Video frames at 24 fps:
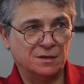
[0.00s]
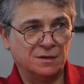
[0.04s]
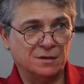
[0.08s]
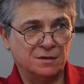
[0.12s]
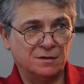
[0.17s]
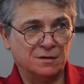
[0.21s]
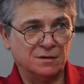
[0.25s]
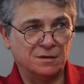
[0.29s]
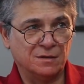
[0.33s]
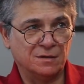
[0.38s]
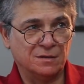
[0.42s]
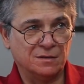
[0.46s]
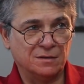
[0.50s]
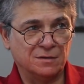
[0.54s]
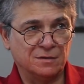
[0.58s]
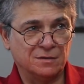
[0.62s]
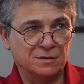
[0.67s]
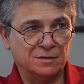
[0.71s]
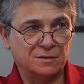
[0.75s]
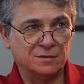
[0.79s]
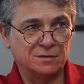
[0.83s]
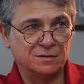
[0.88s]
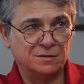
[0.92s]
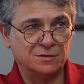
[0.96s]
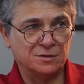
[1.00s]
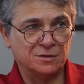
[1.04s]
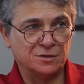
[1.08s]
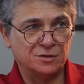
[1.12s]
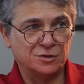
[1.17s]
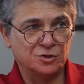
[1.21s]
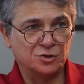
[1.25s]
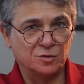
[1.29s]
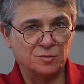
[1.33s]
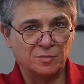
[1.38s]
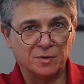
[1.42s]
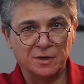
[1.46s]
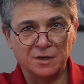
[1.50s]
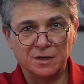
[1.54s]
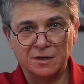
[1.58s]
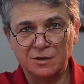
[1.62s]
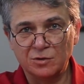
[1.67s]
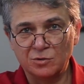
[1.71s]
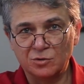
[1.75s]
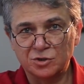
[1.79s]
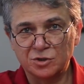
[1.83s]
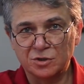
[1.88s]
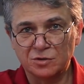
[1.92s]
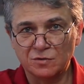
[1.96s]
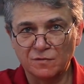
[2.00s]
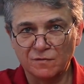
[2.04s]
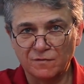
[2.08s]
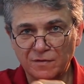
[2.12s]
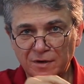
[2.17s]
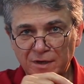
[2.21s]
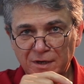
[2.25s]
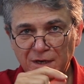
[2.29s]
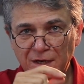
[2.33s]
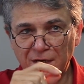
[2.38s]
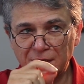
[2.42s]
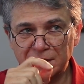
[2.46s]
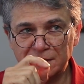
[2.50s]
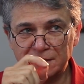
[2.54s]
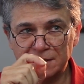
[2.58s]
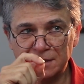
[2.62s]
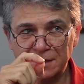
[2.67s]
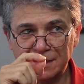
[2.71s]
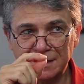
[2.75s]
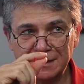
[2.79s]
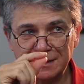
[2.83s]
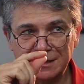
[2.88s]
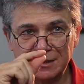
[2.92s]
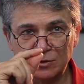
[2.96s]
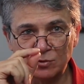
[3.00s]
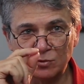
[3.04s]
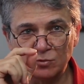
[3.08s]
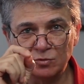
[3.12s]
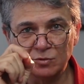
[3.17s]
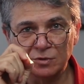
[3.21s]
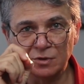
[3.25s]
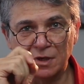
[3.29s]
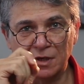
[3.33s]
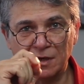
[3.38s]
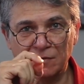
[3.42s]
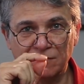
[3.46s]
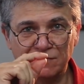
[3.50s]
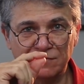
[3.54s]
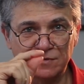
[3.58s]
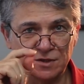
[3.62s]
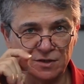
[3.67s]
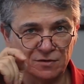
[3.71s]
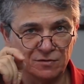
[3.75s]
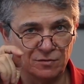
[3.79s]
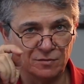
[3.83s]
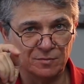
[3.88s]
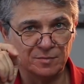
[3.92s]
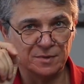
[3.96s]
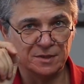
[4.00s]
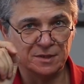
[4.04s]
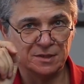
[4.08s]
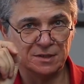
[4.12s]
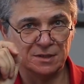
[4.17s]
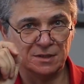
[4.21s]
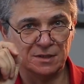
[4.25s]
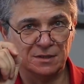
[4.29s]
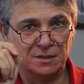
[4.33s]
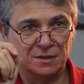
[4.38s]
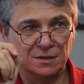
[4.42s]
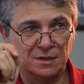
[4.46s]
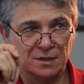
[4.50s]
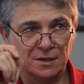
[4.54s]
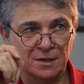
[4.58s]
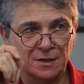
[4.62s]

э, чтобы они не очень увлекались рисунком в живописи,